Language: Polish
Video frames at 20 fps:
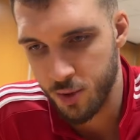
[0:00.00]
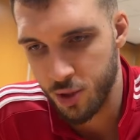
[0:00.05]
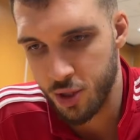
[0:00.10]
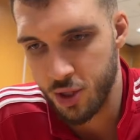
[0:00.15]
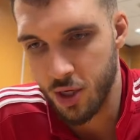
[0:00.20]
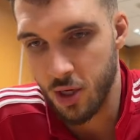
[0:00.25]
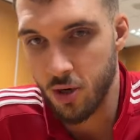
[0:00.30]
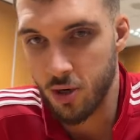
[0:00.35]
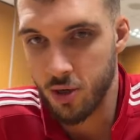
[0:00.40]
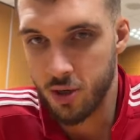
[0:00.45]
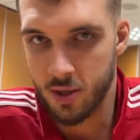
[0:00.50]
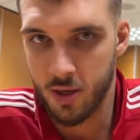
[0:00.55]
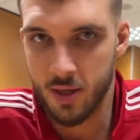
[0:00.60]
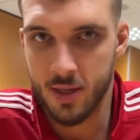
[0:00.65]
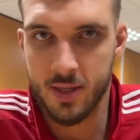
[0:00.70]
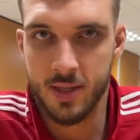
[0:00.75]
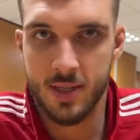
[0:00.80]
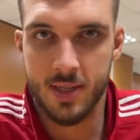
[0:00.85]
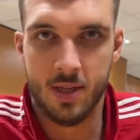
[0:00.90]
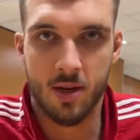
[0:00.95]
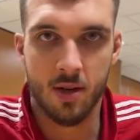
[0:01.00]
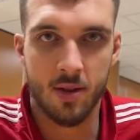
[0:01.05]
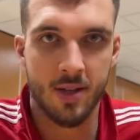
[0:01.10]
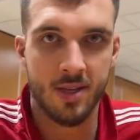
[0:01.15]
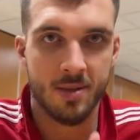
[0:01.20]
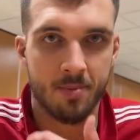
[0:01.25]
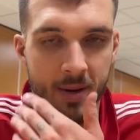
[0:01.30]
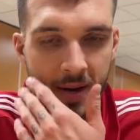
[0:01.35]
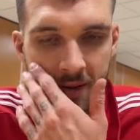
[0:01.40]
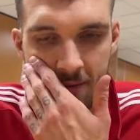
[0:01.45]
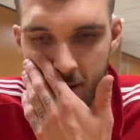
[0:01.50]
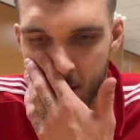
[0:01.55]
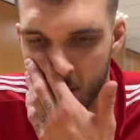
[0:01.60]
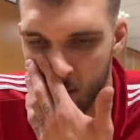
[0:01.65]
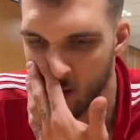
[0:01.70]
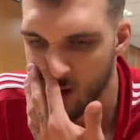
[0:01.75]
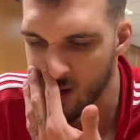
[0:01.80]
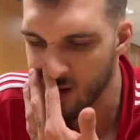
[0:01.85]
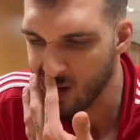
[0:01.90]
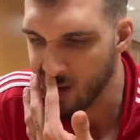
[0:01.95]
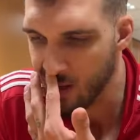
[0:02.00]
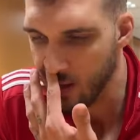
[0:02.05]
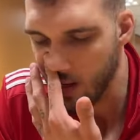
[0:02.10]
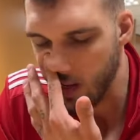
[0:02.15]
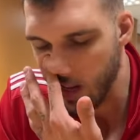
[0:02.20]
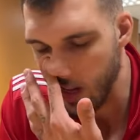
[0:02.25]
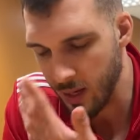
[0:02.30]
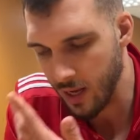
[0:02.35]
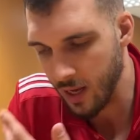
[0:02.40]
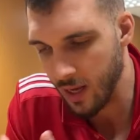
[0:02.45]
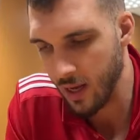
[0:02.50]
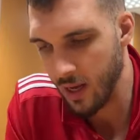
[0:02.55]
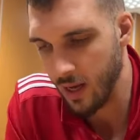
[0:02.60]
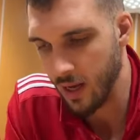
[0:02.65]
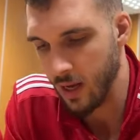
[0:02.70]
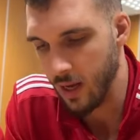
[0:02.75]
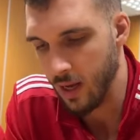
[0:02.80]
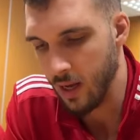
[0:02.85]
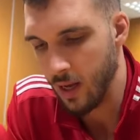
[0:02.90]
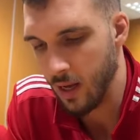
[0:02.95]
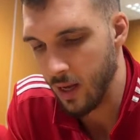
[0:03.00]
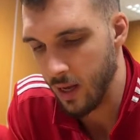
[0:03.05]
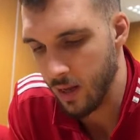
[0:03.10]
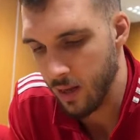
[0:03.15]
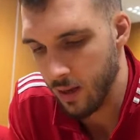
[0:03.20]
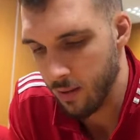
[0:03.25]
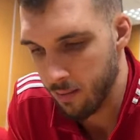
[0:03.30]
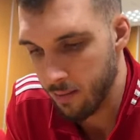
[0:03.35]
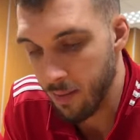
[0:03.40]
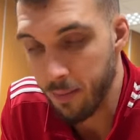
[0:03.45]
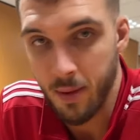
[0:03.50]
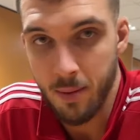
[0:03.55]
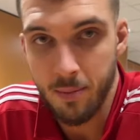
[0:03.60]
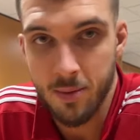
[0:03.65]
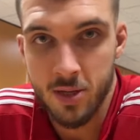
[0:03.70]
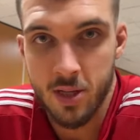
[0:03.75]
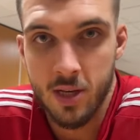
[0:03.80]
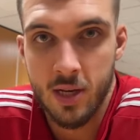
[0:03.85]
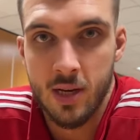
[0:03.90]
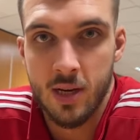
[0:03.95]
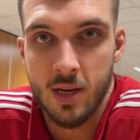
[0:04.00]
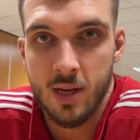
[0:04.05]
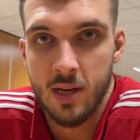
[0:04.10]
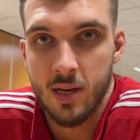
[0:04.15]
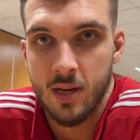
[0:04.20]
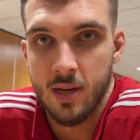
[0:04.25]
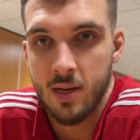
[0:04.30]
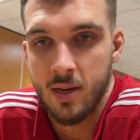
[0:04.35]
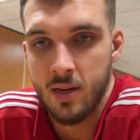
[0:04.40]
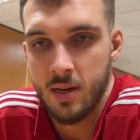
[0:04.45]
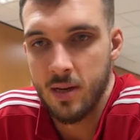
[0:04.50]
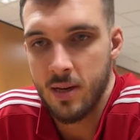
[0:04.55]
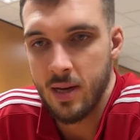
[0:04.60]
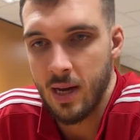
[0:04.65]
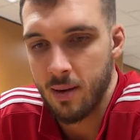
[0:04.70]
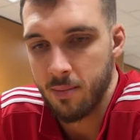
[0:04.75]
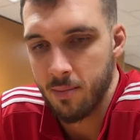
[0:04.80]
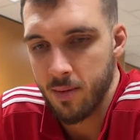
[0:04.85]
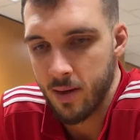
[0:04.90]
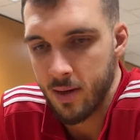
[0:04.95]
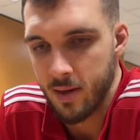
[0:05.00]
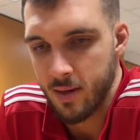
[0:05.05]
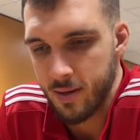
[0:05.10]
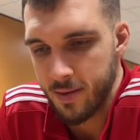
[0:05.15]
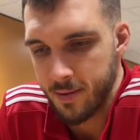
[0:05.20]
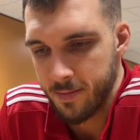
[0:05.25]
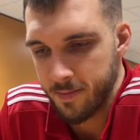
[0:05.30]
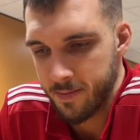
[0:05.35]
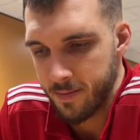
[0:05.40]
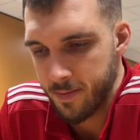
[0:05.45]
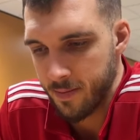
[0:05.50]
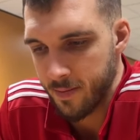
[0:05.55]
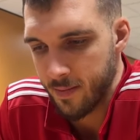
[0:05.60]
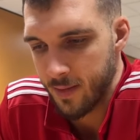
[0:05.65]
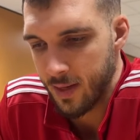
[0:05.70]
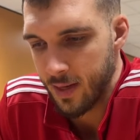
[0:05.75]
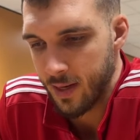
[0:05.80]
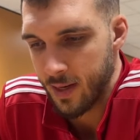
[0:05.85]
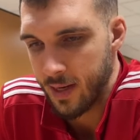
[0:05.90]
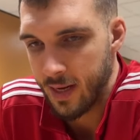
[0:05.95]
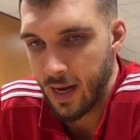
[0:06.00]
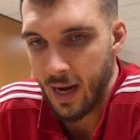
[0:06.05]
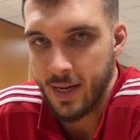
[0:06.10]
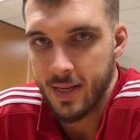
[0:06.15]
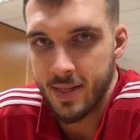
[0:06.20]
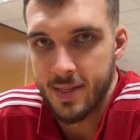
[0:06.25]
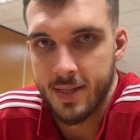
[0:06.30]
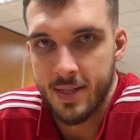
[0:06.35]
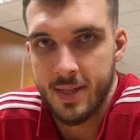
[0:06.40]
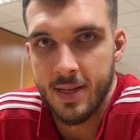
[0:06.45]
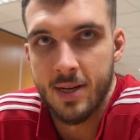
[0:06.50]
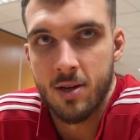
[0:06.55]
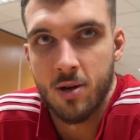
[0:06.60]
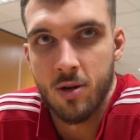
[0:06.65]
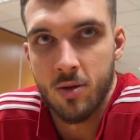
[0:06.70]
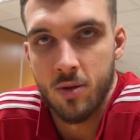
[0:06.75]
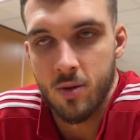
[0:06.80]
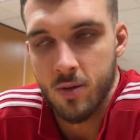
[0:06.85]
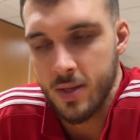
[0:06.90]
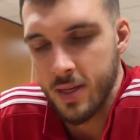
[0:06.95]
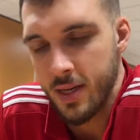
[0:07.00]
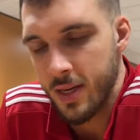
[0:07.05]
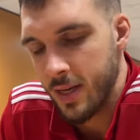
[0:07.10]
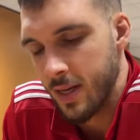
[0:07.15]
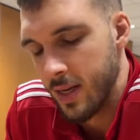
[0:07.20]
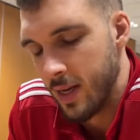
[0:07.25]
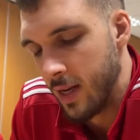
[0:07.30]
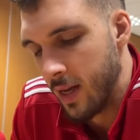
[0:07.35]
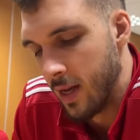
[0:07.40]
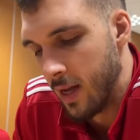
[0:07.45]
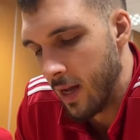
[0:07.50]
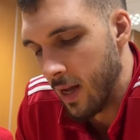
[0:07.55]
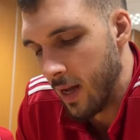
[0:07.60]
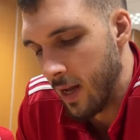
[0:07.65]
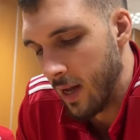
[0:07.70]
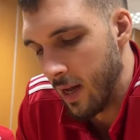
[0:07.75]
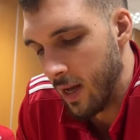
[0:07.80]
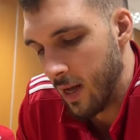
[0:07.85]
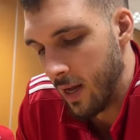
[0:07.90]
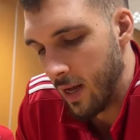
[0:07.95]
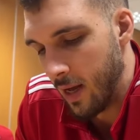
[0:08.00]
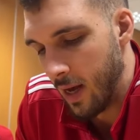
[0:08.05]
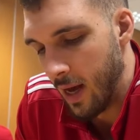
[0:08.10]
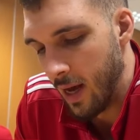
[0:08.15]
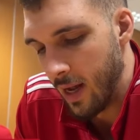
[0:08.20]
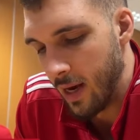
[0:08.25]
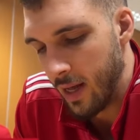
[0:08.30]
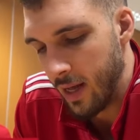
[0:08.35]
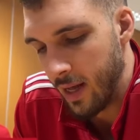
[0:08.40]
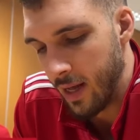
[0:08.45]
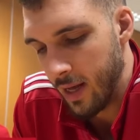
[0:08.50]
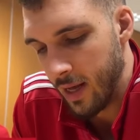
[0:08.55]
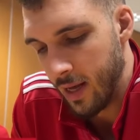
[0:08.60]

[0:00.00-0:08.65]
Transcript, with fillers: czegoś, co jest niezgodne z prawdą. E, mam na myśli jakby case kontuzji, e, ale